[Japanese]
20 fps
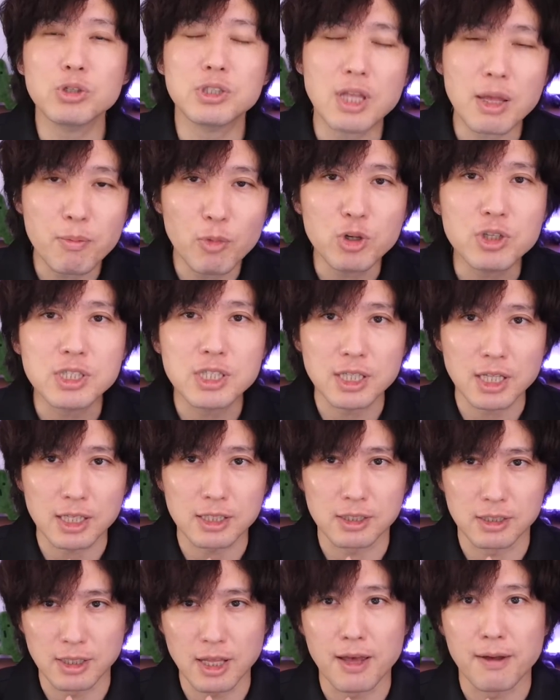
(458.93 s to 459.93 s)
してもしで
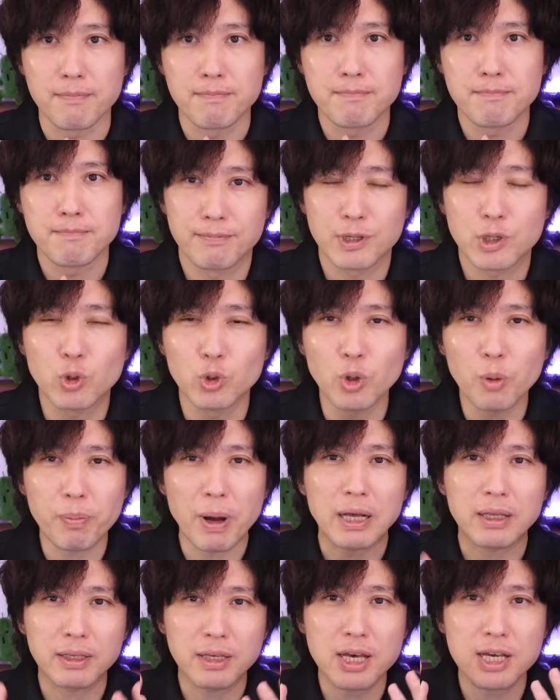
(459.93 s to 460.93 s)
すね、この
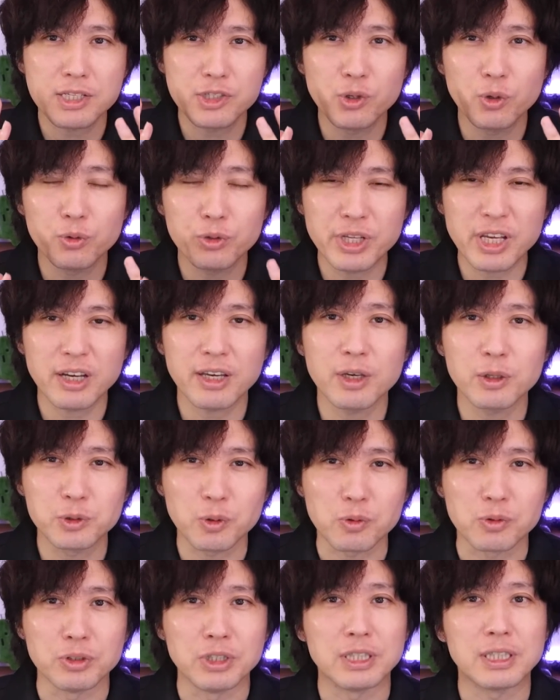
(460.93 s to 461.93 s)
パッケージの売り上げ予
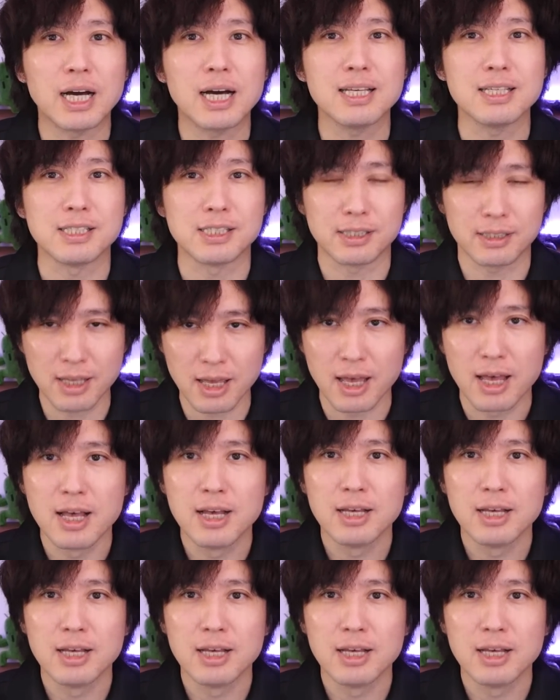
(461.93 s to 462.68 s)
測に対して、